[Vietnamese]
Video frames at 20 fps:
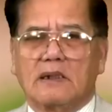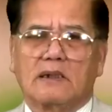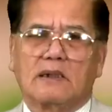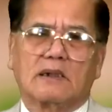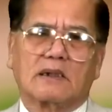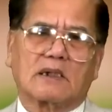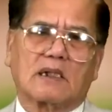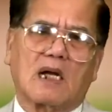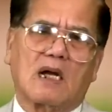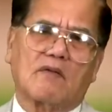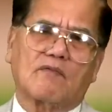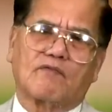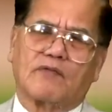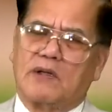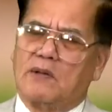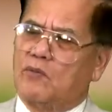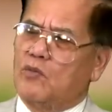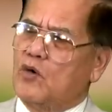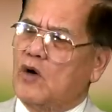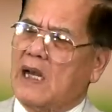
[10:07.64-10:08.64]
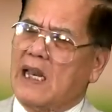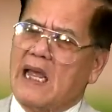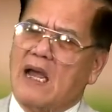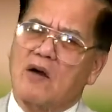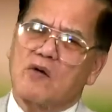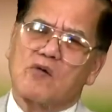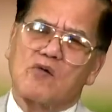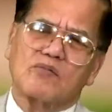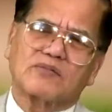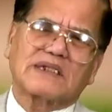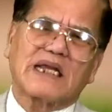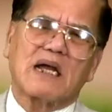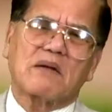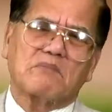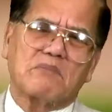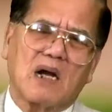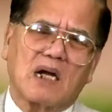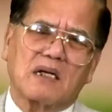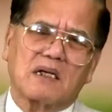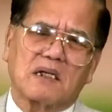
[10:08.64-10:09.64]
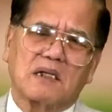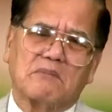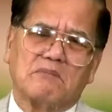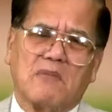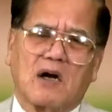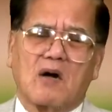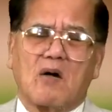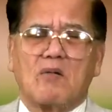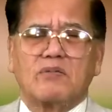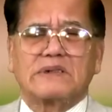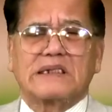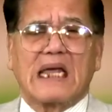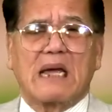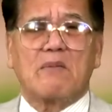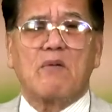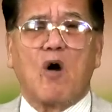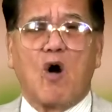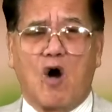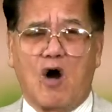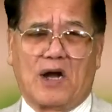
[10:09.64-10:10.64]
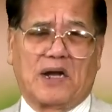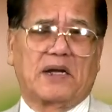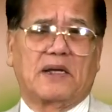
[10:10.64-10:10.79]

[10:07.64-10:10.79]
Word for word: Các vị vua lão cũng thắc mắc mà không dám hỏi,